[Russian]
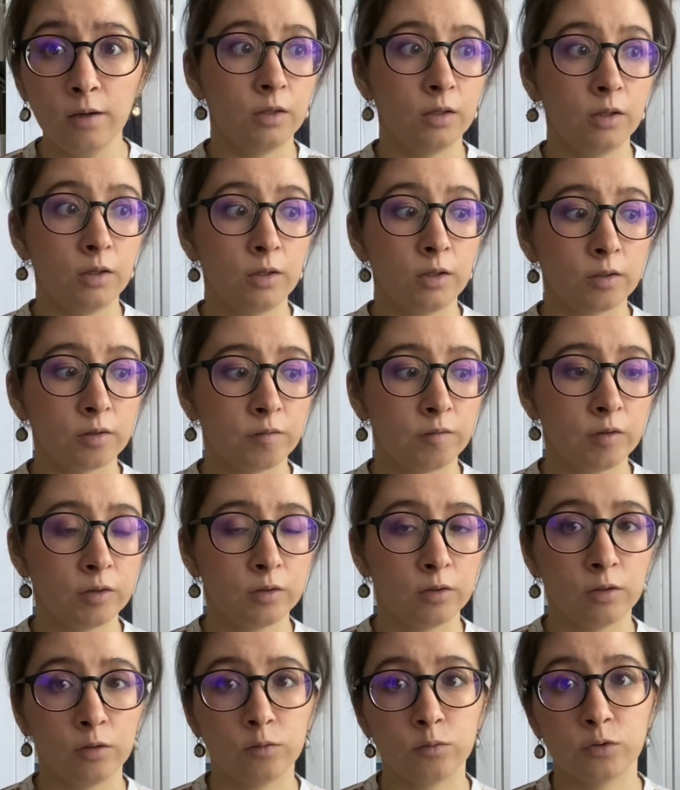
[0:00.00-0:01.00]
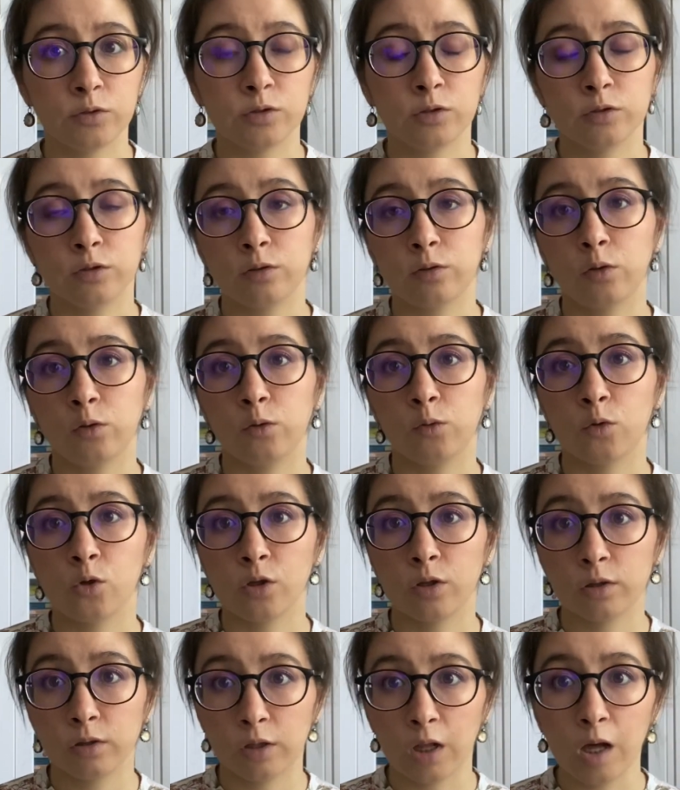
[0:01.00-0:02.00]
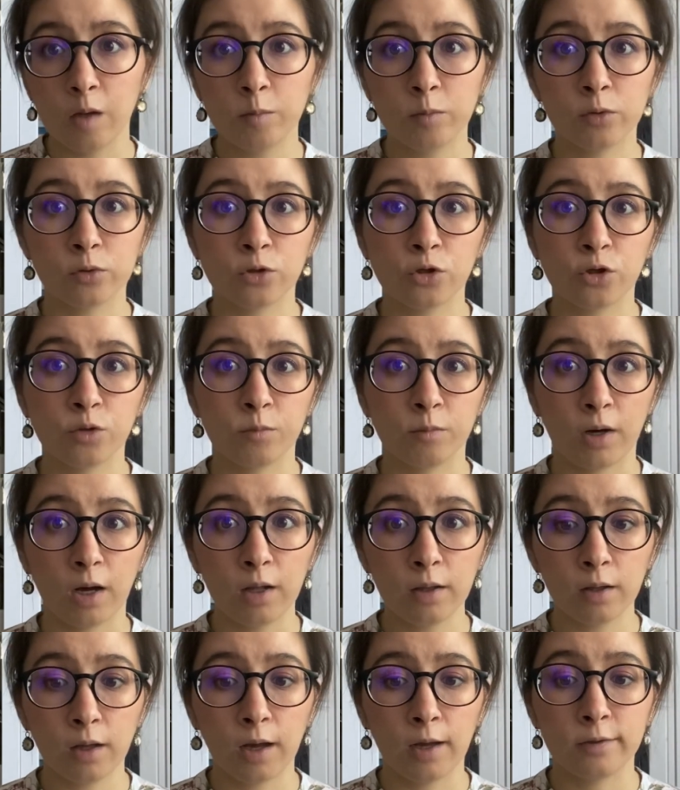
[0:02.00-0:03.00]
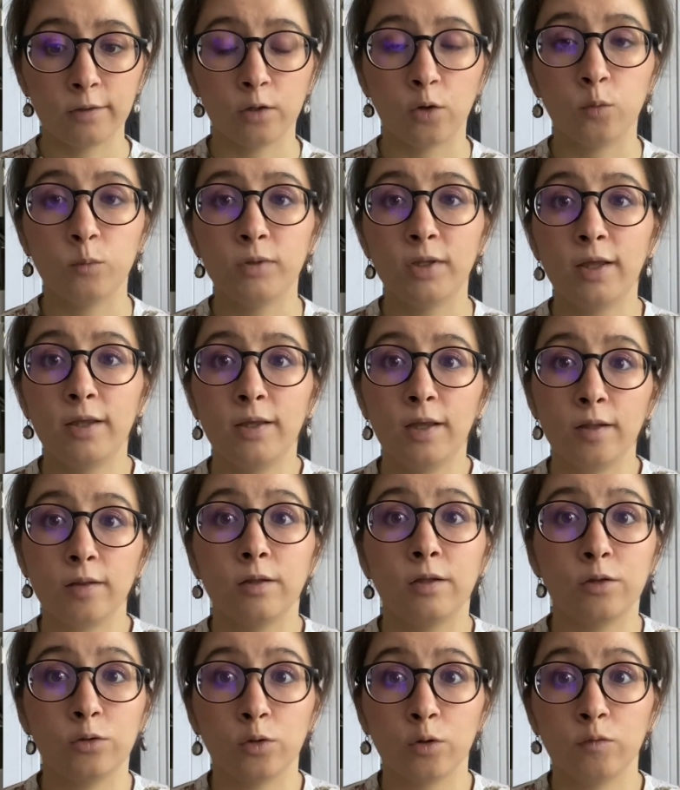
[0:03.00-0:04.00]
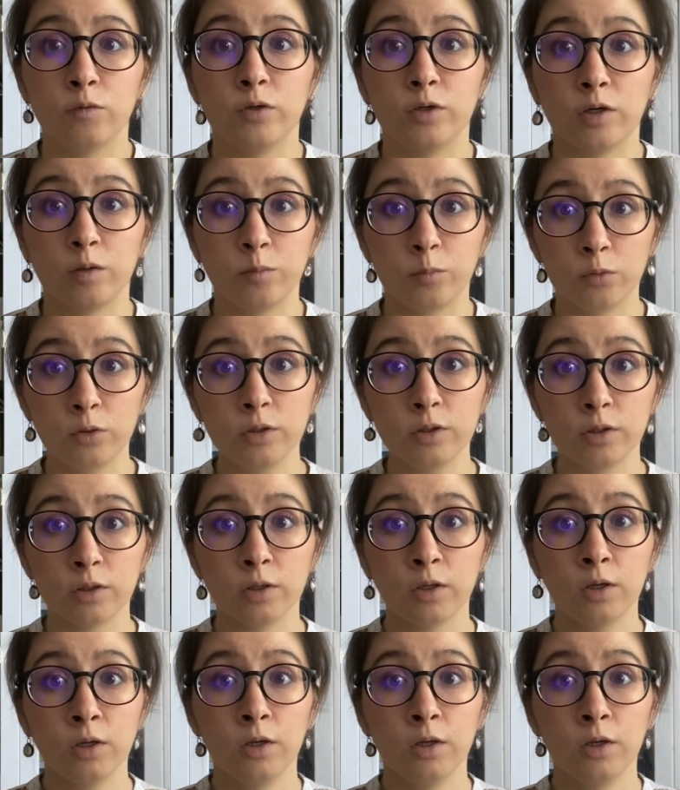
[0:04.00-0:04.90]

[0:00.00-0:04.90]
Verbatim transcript: и я, соответственно, грузила на стоки очень слабо, очень мало, хотя у меня есть готовые работы,